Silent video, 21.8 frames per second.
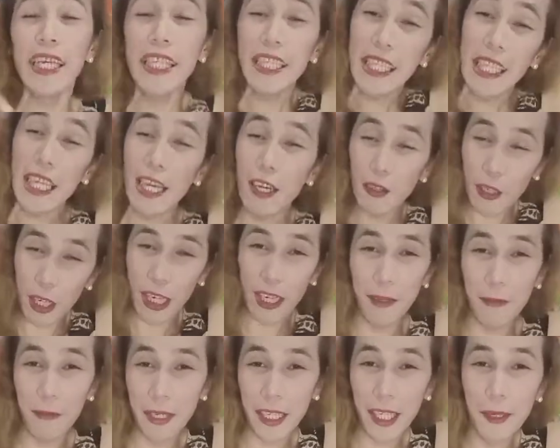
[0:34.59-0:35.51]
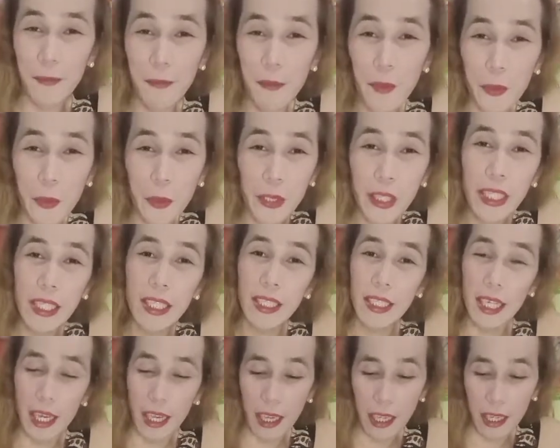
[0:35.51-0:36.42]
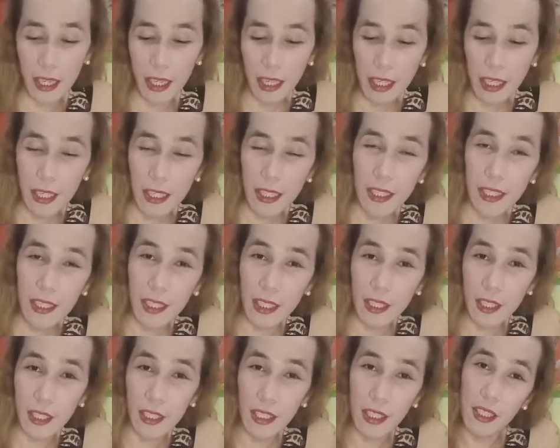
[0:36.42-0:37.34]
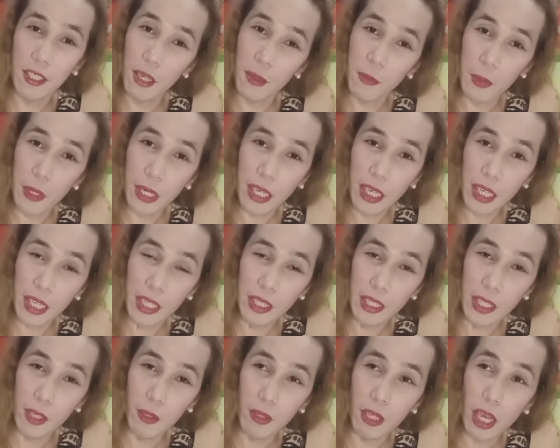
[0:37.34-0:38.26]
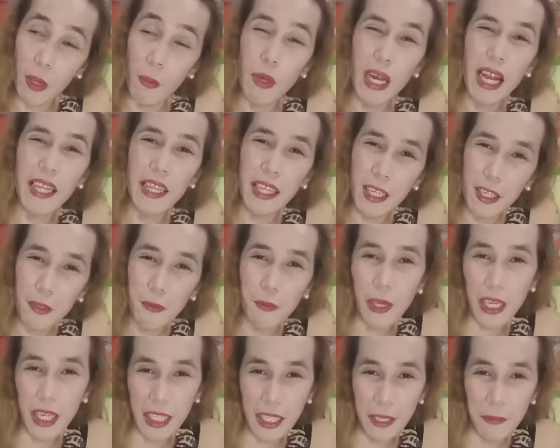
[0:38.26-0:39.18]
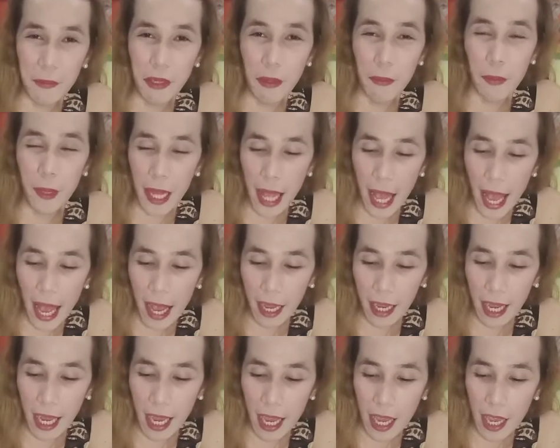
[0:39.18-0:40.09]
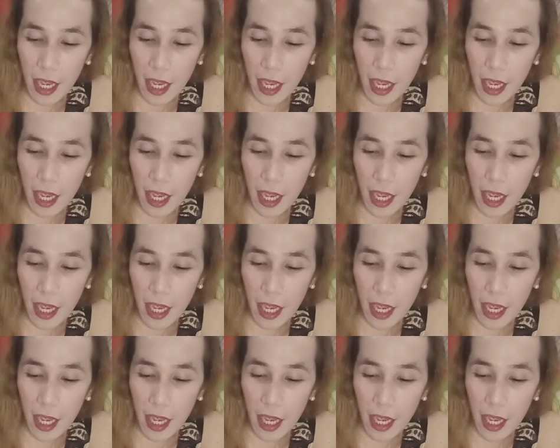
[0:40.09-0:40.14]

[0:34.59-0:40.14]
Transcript: Hindi ako nakakapag-upload kasi since, syempre, naka-ECQ tayo, wala din ako maisip na i-vlog.